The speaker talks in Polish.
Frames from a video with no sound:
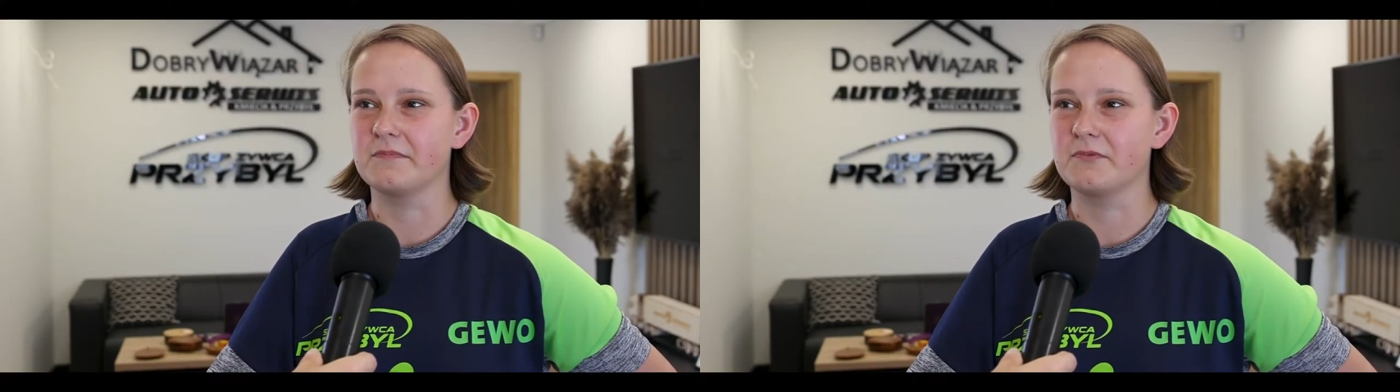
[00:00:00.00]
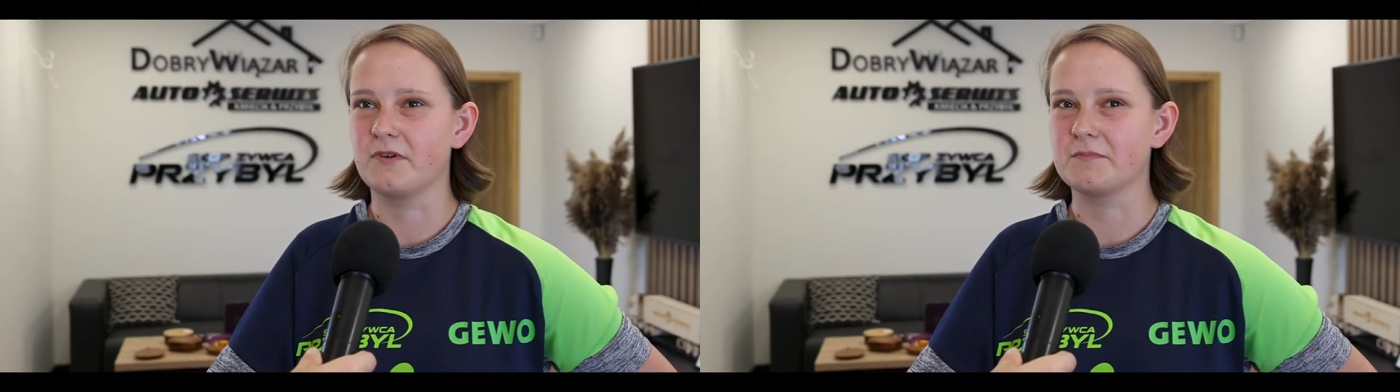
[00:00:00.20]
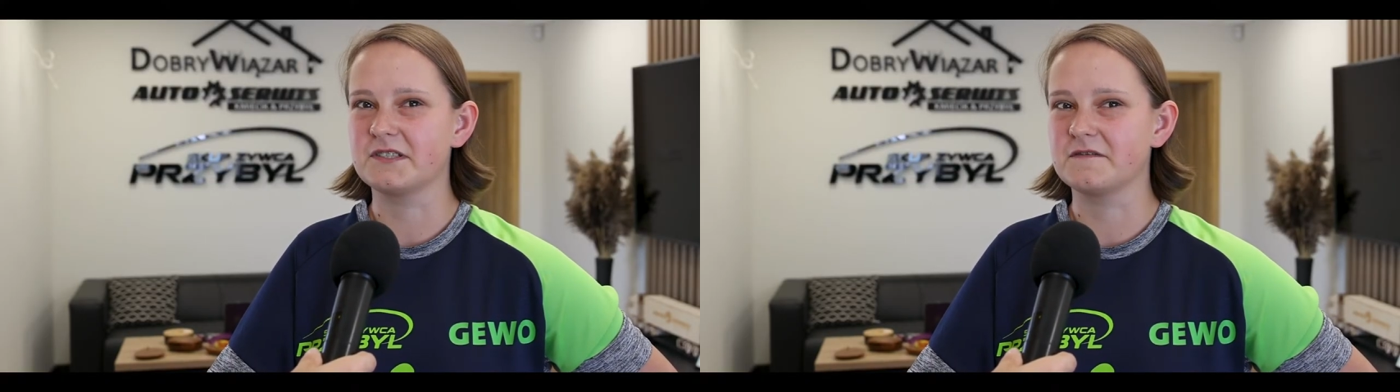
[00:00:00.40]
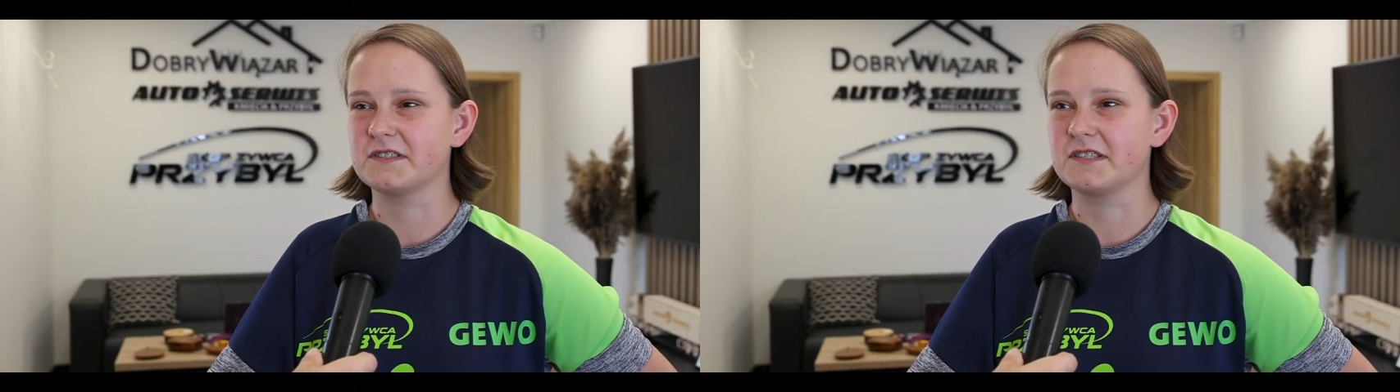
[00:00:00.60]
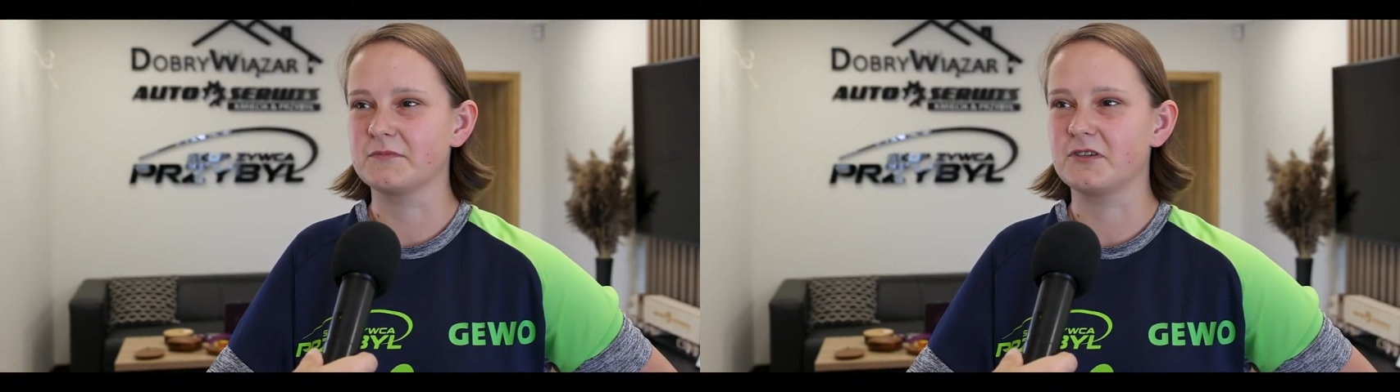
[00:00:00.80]
była przede
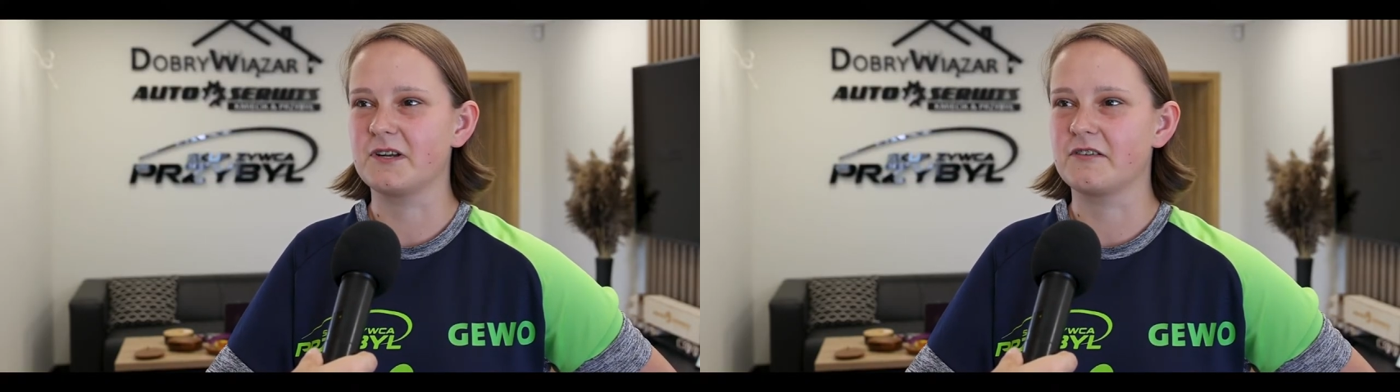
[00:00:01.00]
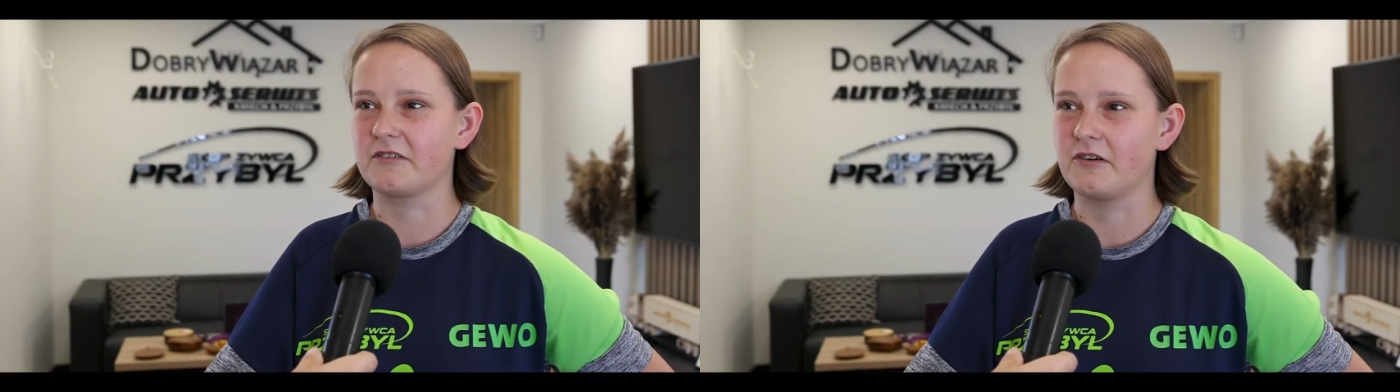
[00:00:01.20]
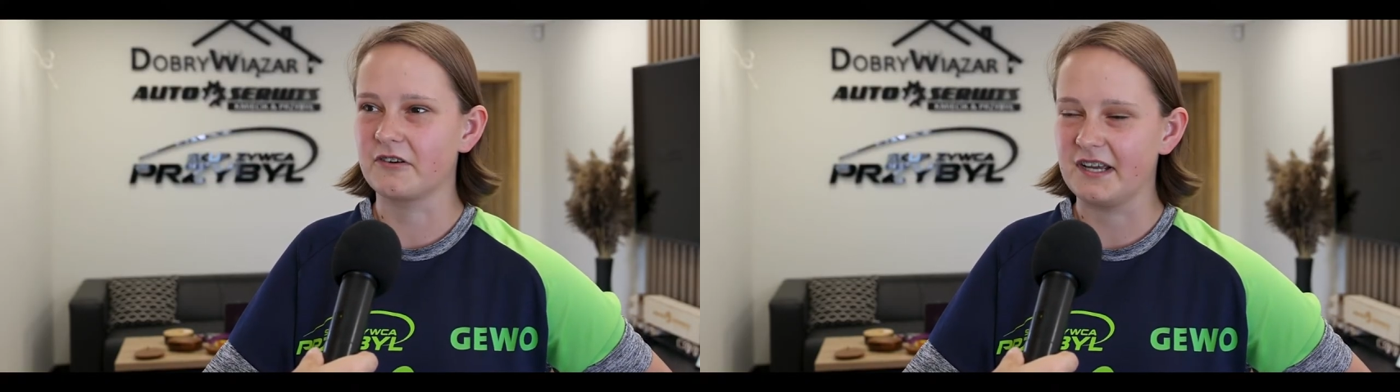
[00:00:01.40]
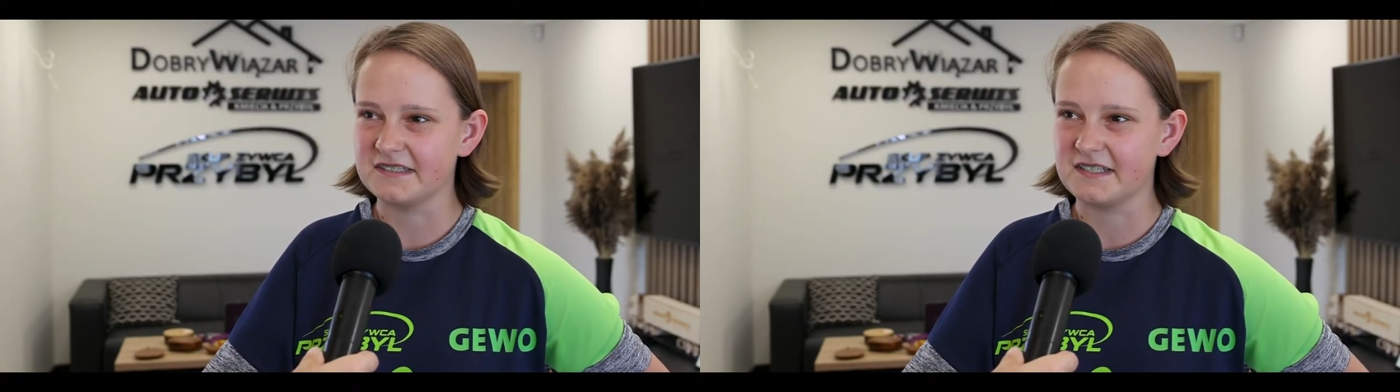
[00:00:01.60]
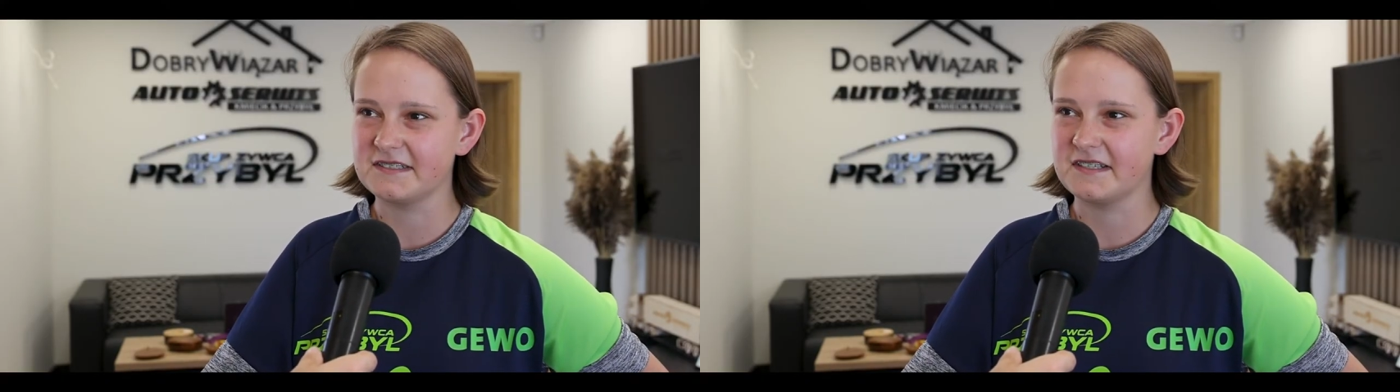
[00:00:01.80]
wszystkim dobra
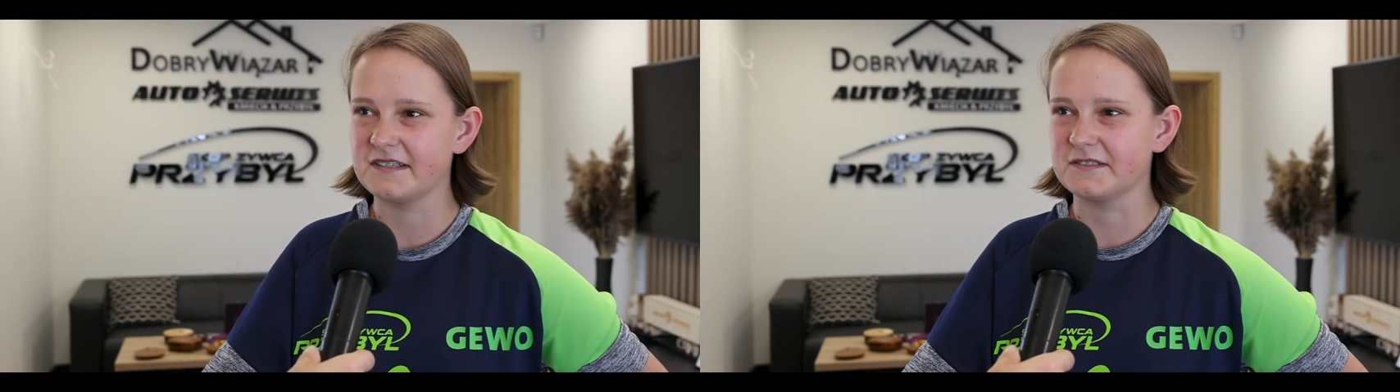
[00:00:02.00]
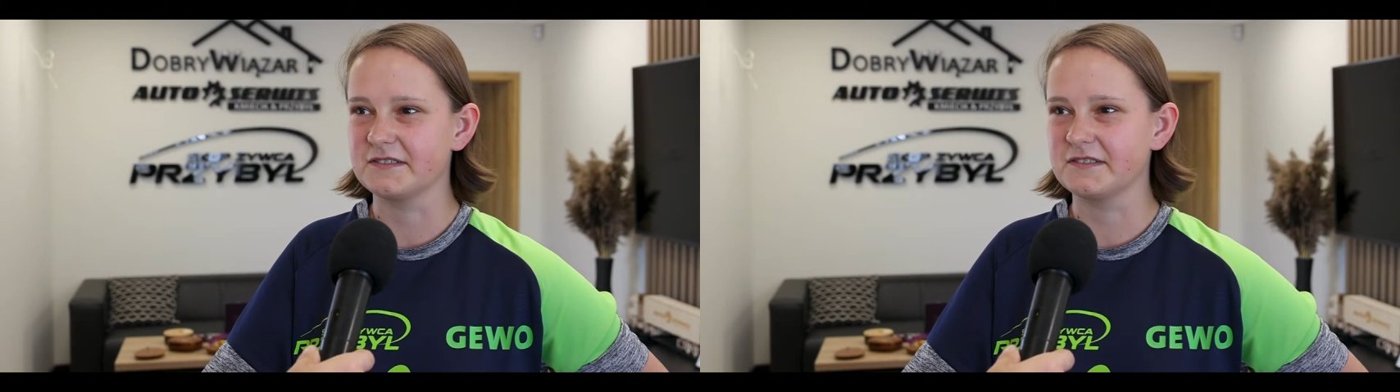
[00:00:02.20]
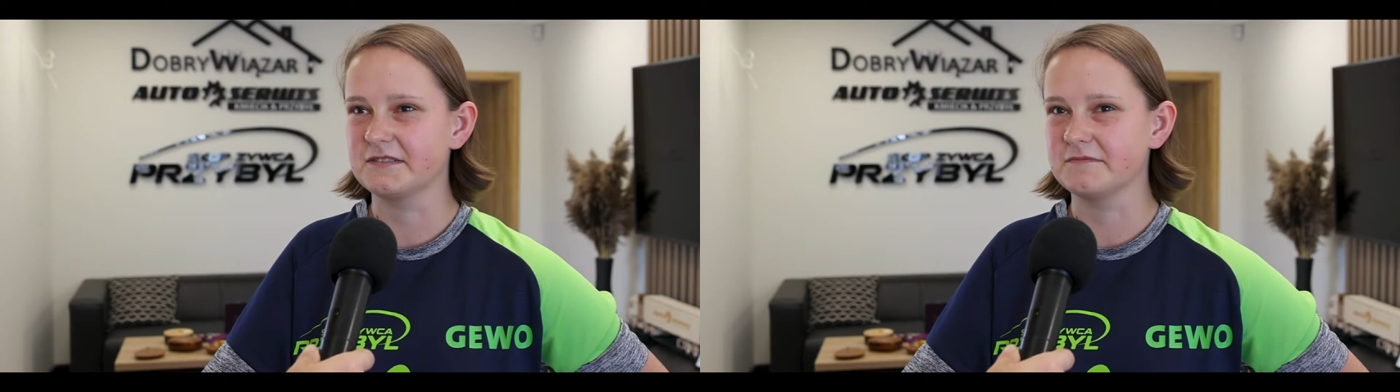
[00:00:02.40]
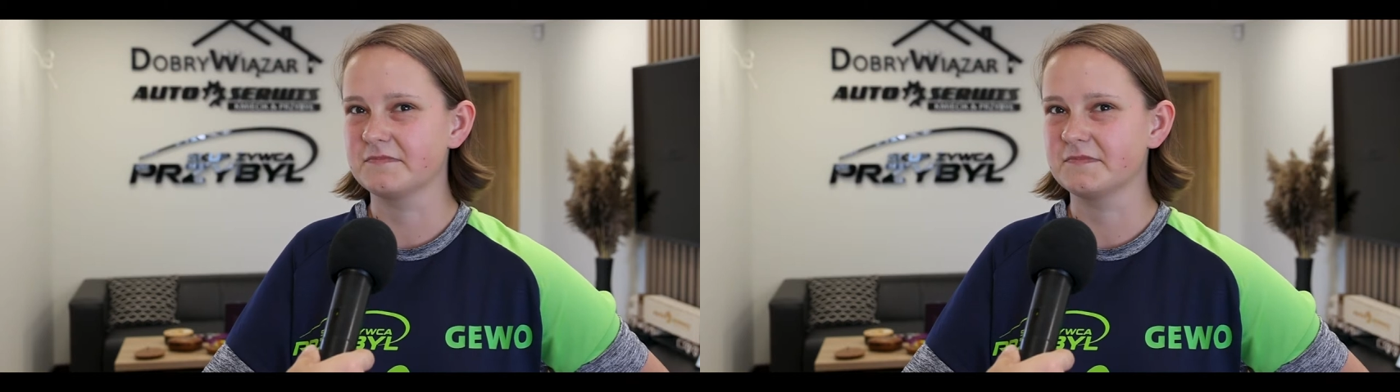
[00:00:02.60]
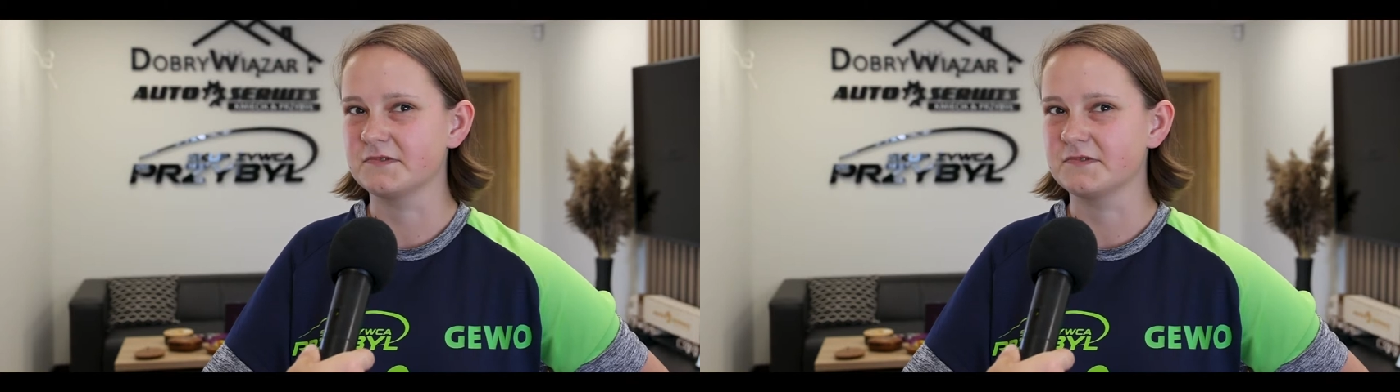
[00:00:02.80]
organizacja i